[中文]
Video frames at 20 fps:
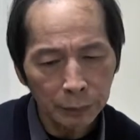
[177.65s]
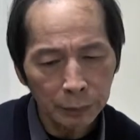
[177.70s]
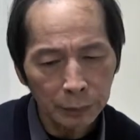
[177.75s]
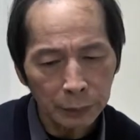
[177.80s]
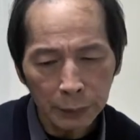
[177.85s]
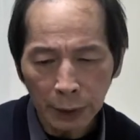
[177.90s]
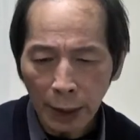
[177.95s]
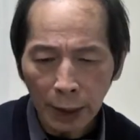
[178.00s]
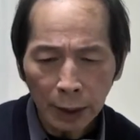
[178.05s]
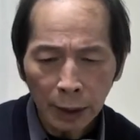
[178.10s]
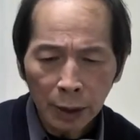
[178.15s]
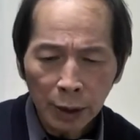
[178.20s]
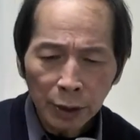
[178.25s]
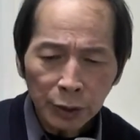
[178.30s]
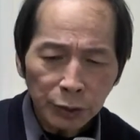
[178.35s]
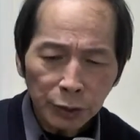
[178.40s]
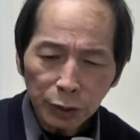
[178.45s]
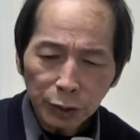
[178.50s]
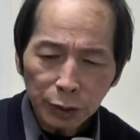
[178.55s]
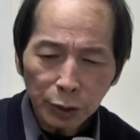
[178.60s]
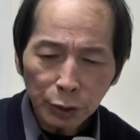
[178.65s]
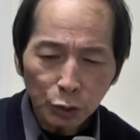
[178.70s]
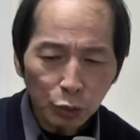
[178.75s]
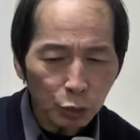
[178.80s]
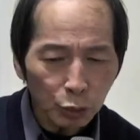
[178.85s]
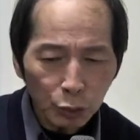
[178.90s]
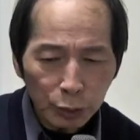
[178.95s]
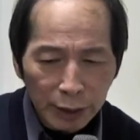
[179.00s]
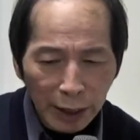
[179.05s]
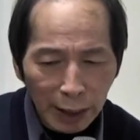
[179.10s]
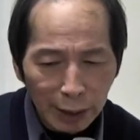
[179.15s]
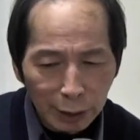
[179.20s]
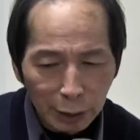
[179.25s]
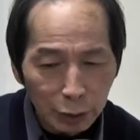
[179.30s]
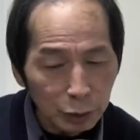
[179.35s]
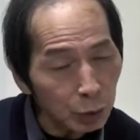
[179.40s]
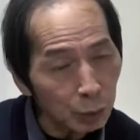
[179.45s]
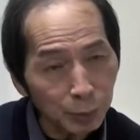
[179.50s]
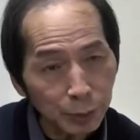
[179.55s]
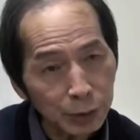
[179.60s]
你看这些出家人
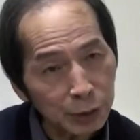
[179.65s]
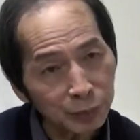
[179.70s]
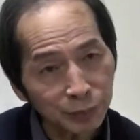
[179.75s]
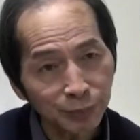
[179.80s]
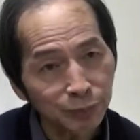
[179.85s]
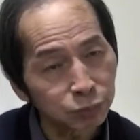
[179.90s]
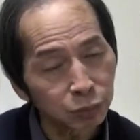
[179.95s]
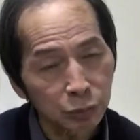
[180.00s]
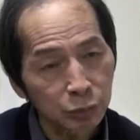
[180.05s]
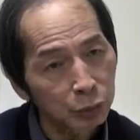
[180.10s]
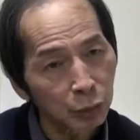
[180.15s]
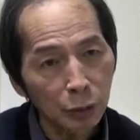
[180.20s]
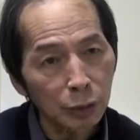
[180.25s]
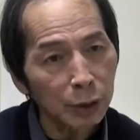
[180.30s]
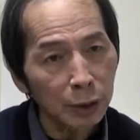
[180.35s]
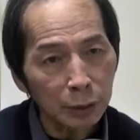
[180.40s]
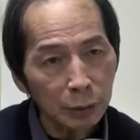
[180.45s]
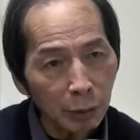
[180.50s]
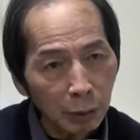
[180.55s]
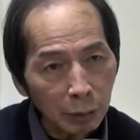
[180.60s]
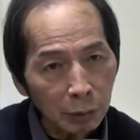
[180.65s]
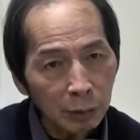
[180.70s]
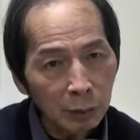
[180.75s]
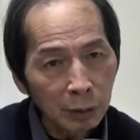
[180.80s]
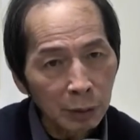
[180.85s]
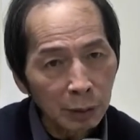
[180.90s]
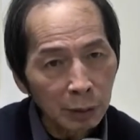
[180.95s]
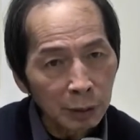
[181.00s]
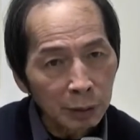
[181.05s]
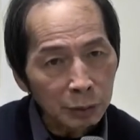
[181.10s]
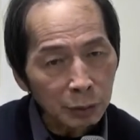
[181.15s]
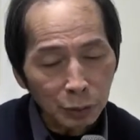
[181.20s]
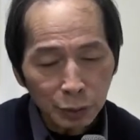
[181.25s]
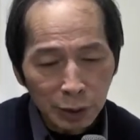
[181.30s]
都不是普通人哦，都是